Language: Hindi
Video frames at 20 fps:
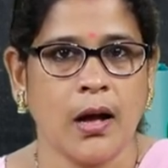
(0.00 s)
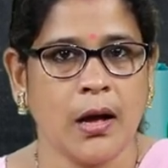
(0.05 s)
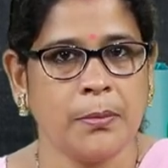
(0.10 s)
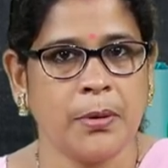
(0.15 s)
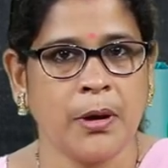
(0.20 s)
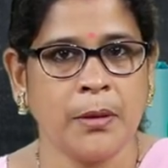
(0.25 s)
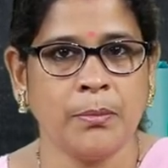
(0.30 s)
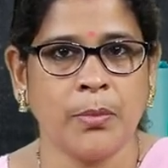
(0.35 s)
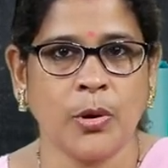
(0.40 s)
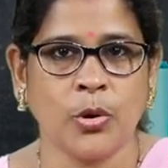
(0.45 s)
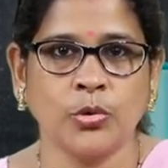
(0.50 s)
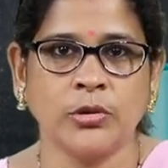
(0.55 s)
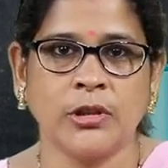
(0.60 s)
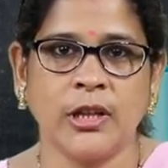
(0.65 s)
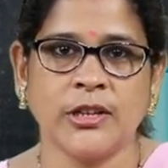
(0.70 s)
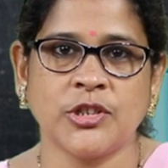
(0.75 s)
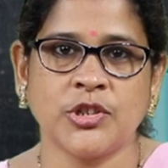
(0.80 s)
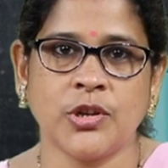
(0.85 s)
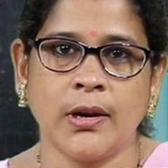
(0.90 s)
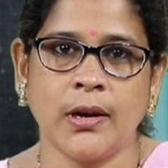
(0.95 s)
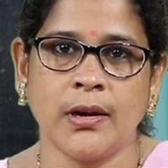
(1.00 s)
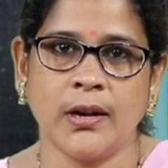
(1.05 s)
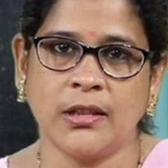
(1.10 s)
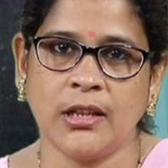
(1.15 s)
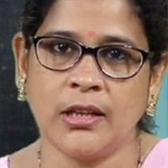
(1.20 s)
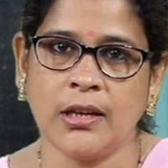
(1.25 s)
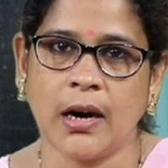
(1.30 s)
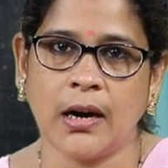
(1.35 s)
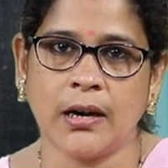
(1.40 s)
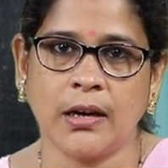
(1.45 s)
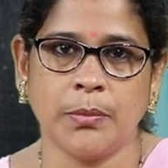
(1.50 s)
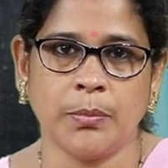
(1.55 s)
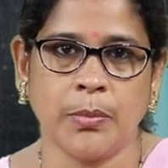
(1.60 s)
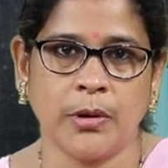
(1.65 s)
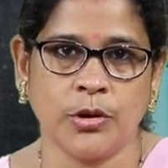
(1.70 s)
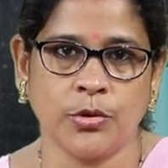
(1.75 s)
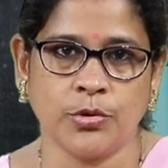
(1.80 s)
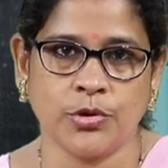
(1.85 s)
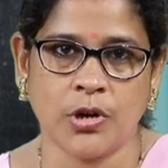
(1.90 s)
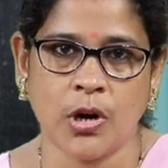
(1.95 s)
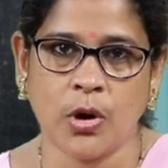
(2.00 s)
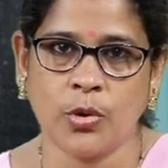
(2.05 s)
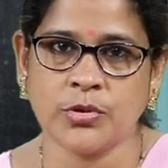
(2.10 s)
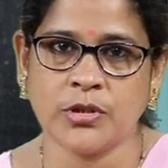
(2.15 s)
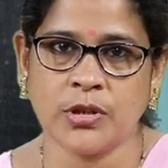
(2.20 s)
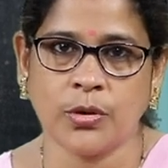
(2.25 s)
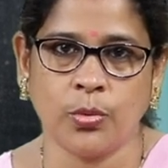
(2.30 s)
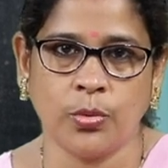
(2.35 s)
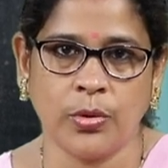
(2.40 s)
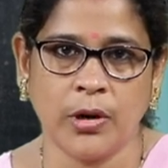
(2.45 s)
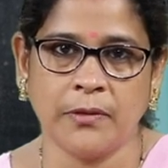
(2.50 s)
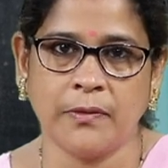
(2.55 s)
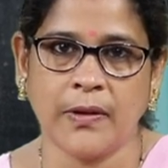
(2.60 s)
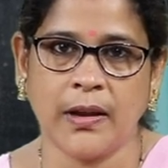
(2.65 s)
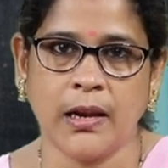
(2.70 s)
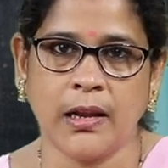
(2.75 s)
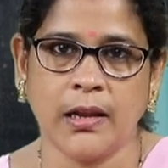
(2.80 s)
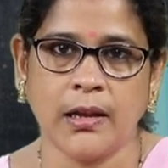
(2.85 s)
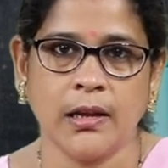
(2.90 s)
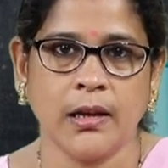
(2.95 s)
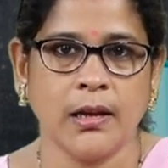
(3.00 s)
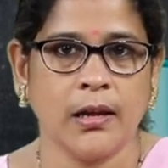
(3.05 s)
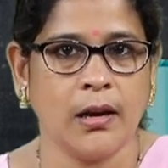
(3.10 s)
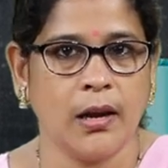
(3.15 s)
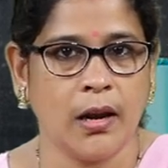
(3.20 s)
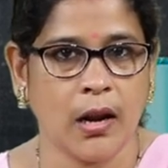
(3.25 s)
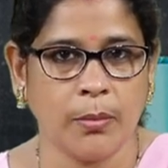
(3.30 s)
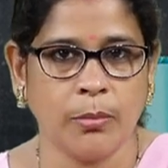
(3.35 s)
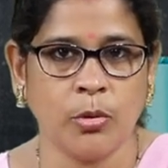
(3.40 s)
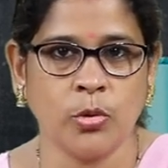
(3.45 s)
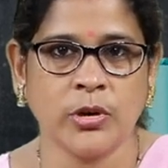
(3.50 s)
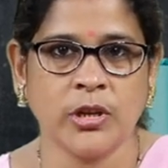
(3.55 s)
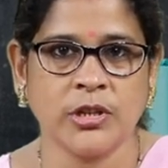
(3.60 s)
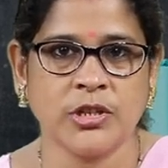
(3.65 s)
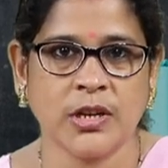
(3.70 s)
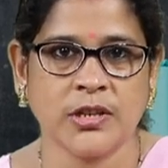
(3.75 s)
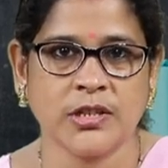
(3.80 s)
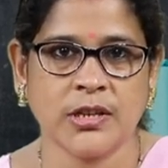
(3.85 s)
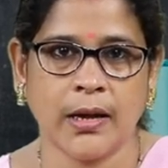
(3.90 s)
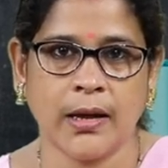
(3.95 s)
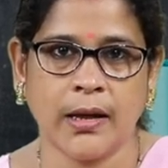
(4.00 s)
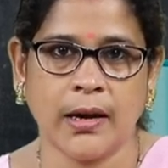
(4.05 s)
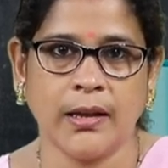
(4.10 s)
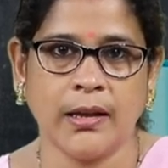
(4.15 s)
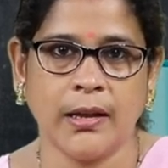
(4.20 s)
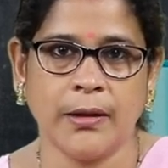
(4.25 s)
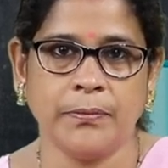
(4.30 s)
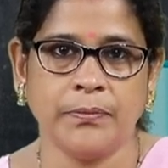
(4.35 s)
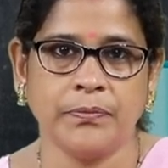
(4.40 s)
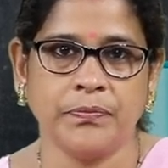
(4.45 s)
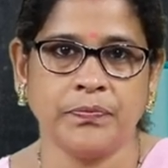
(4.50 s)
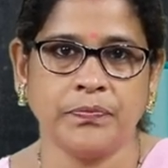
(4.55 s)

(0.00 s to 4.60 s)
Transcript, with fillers: अब हम बहुद्देशीय नदी घाटी परियोजनाओं से होने वाले लाभों की चर्चा करेंगे